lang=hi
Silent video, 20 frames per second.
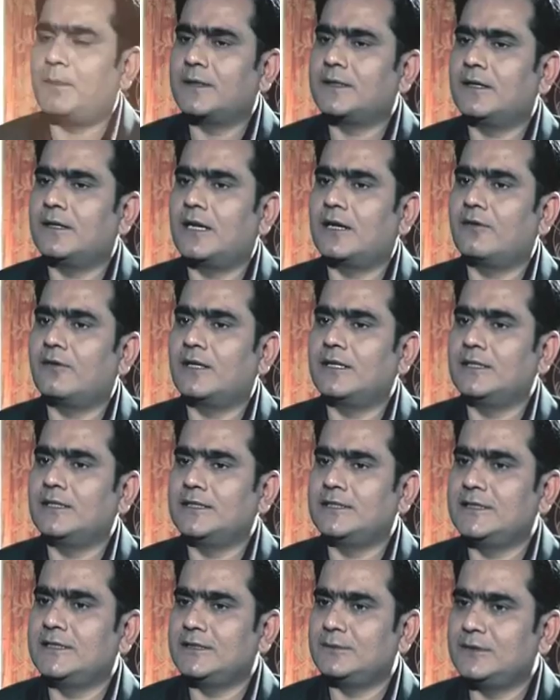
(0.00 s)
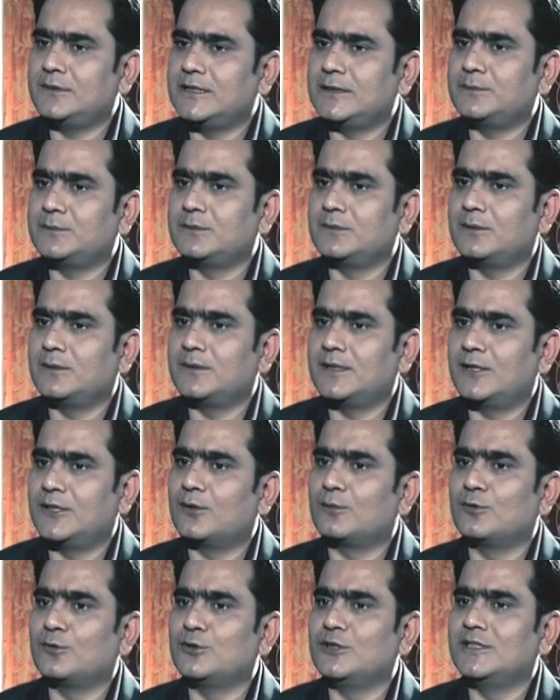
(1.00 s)
आप अटल आडवाणी जी की बीजेपी में भी रहे
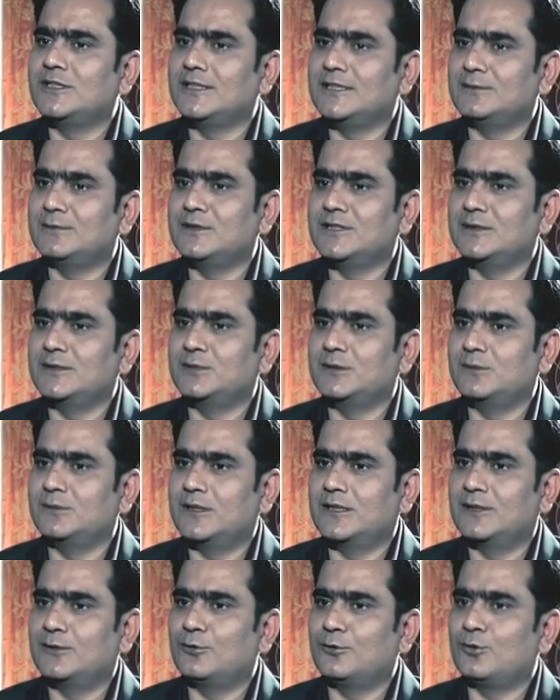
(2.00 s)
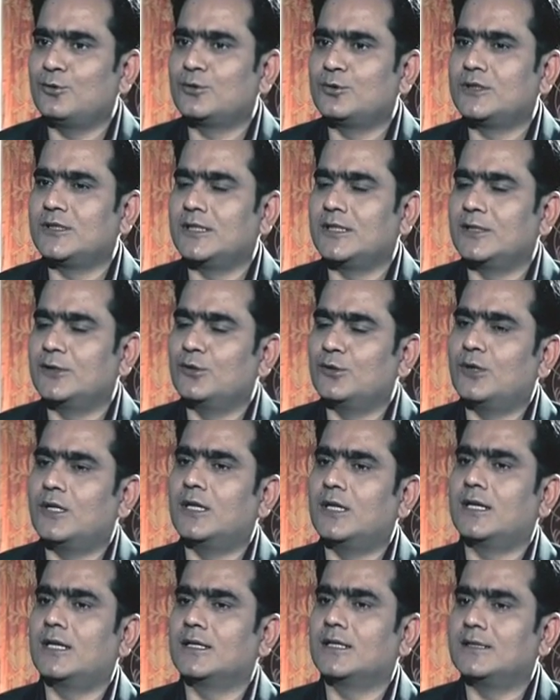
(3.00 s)
और मोदी जी की बीजेपी में दो सिरे दो
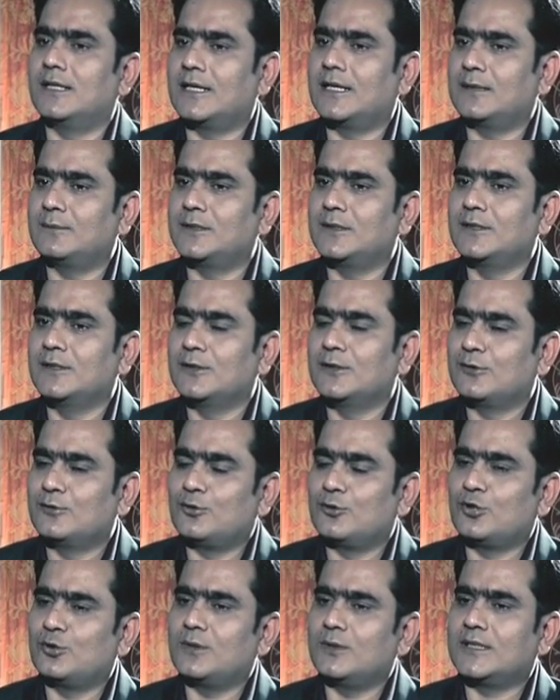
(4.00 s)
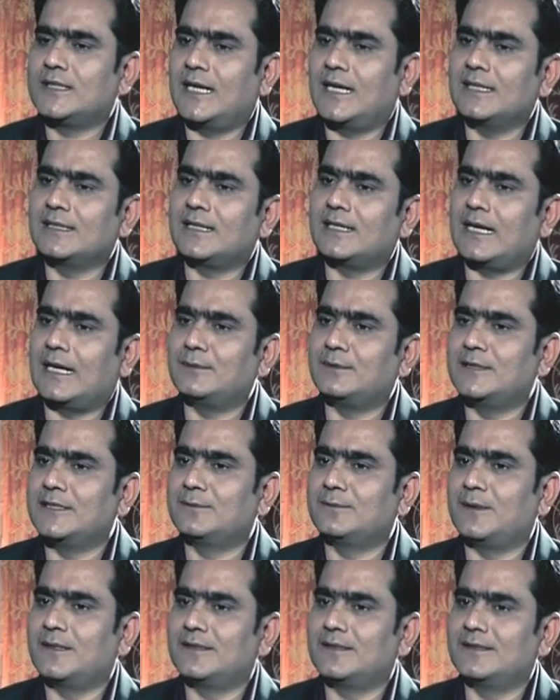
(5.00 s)
अलग अलग धारा में दोनों में क्या अंतर आप
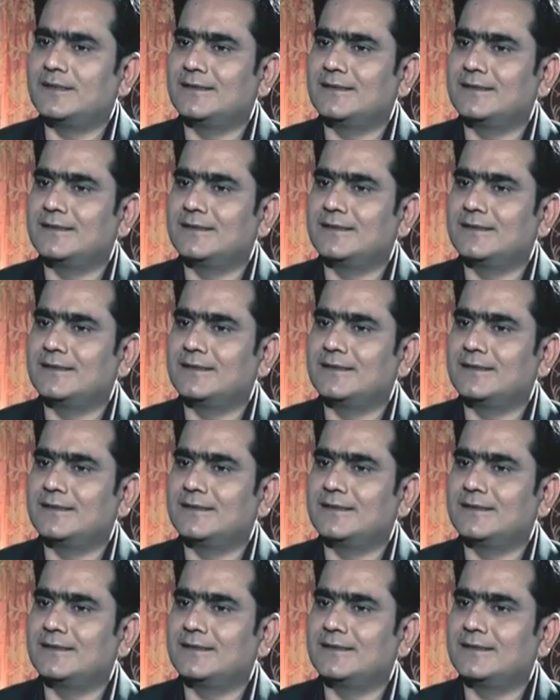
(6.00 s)
देख पाते